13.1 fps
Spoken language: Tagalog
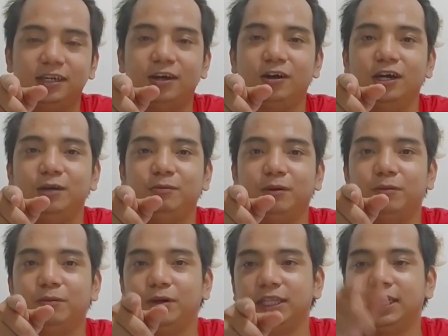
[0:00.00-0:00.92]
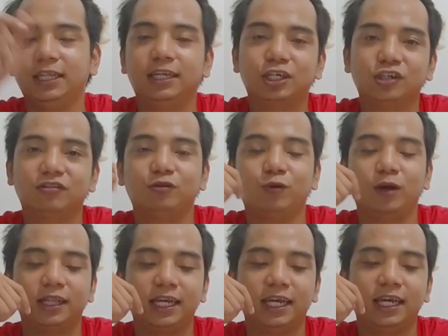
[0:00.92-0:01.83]
Okay, magbe-birthday na siya sa
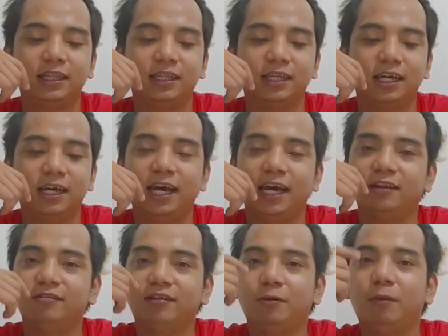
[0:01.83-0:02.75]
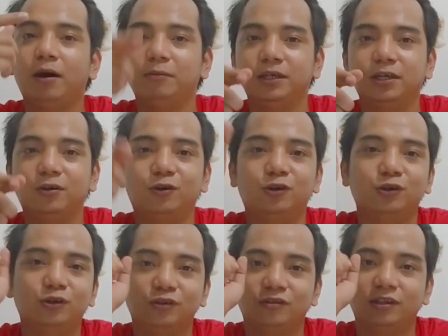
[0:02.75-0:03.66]
28. And sa mami
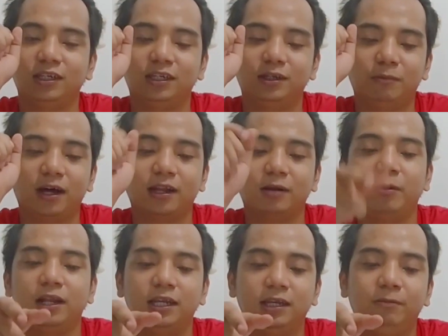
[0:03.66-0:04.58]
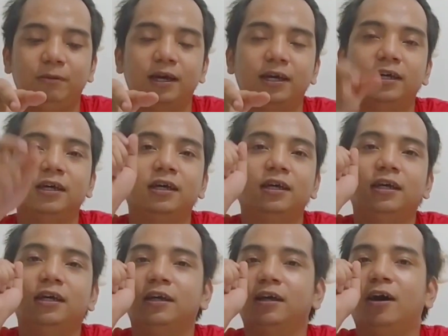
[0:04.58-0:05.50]
ko, si Maribel Ibe,
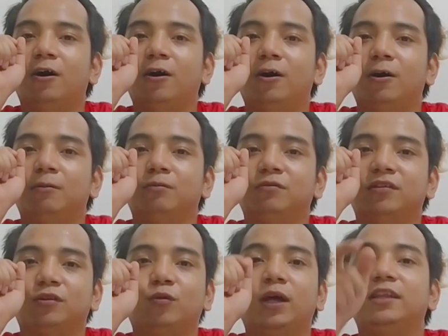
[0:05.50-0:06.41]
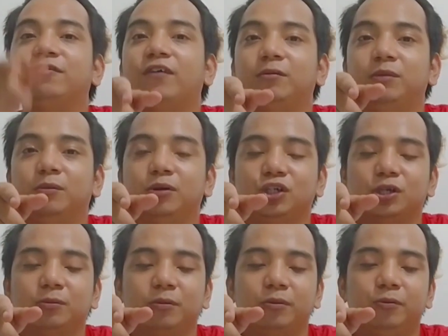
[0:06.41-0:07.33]
um, sa 25 naman
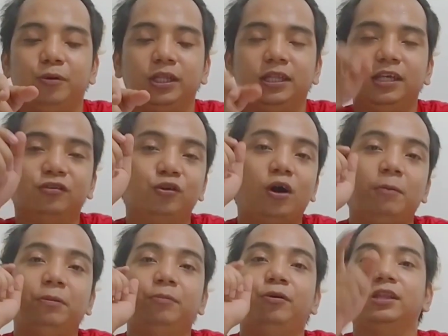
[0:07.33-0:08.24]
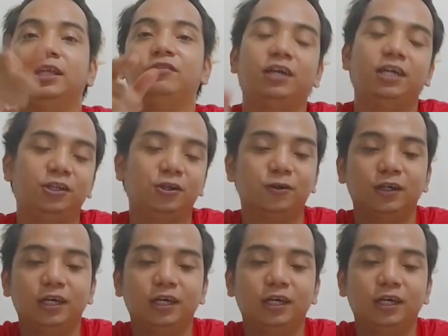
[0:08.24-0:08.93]
siya mag-birthday. So, happy birthday sa inyo.